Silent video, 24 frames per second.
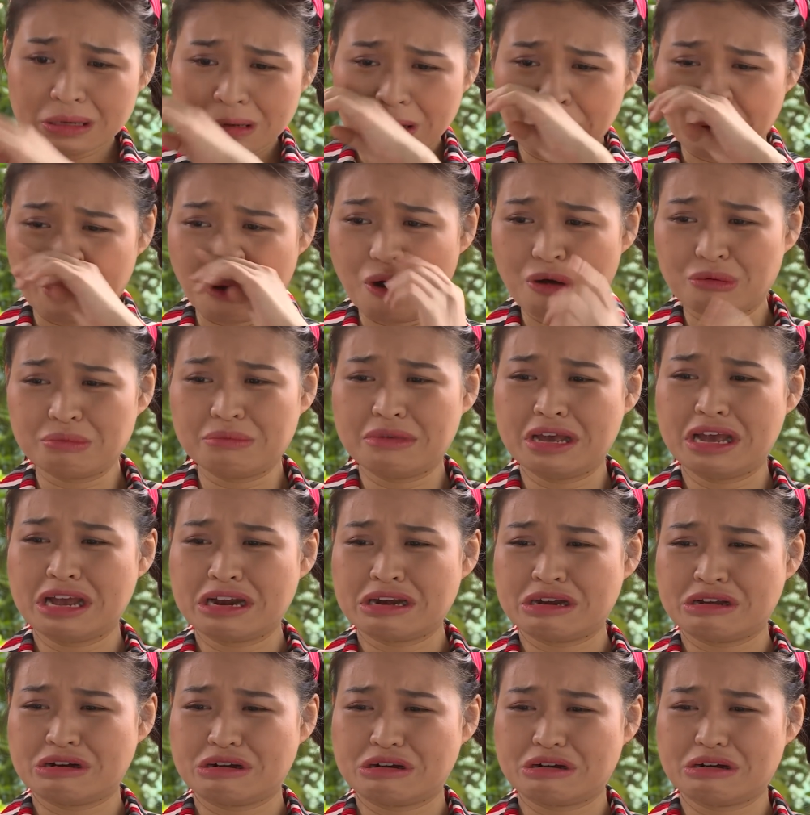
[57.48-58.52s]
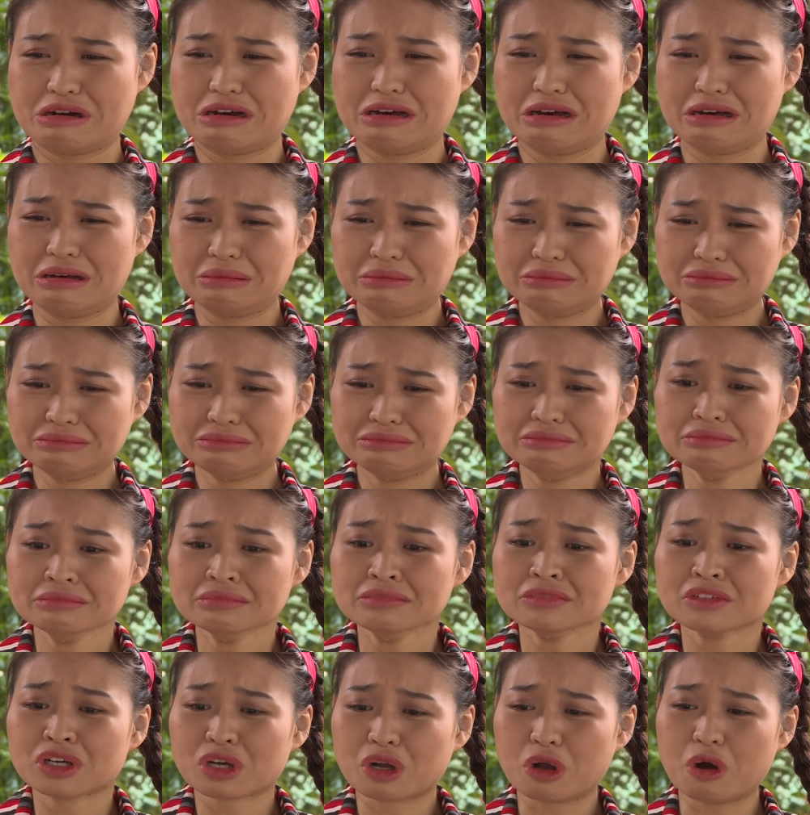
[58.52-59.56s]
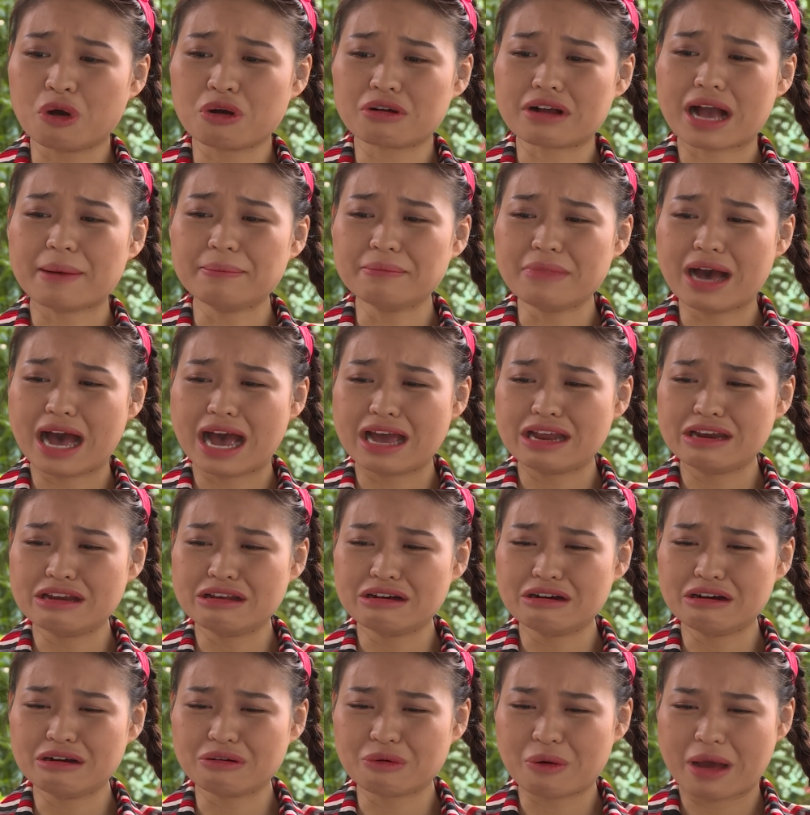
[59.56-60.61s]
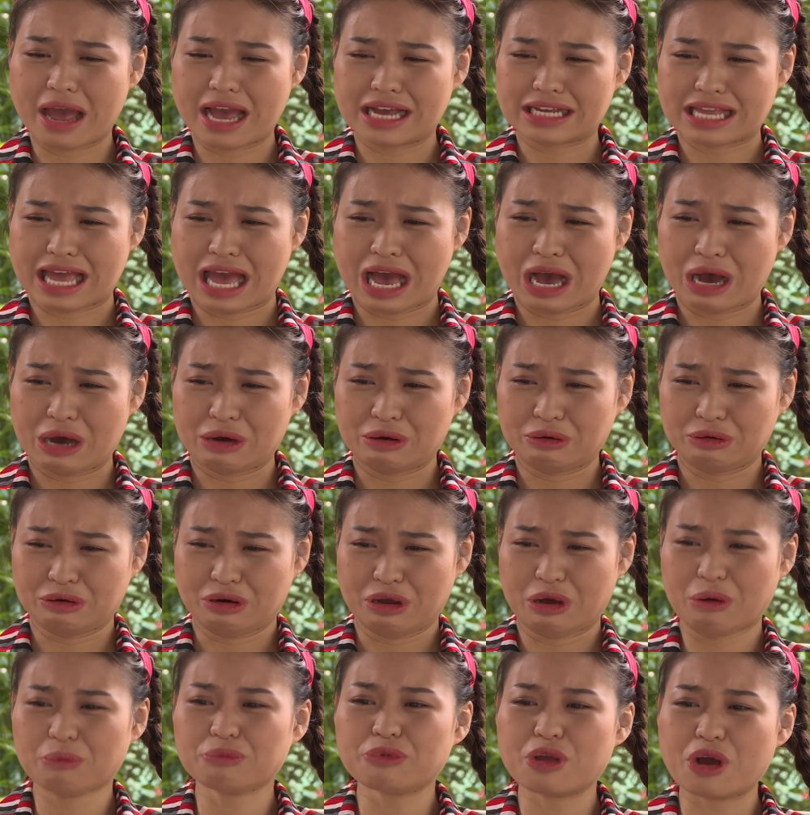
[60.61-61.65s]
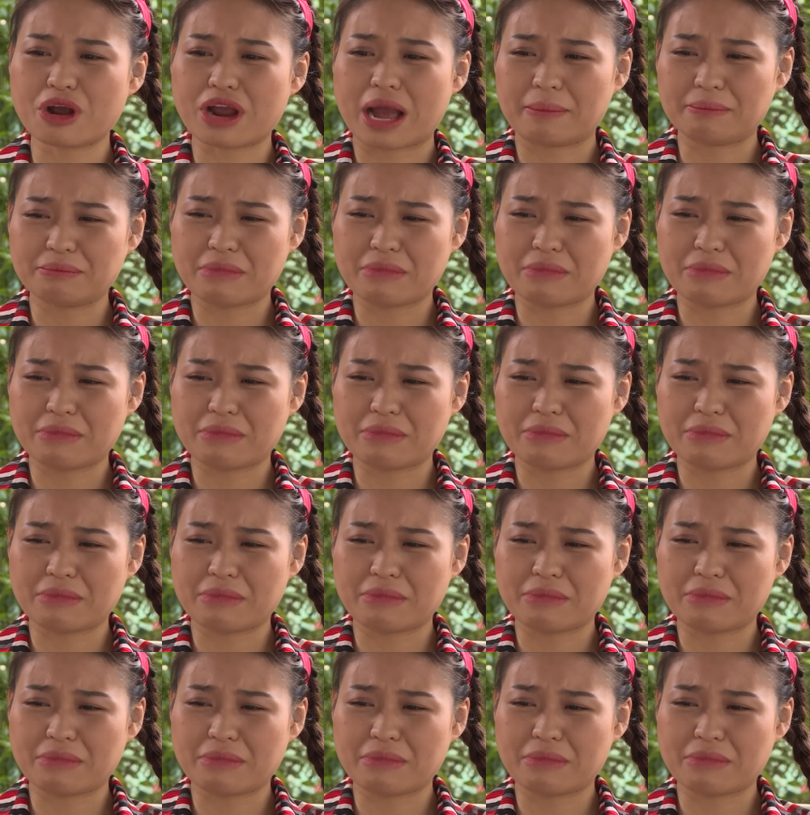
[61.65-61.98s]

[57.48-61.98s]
Cô biết được á Cô cấm hai đứa quen nhau Rồi không cho gặp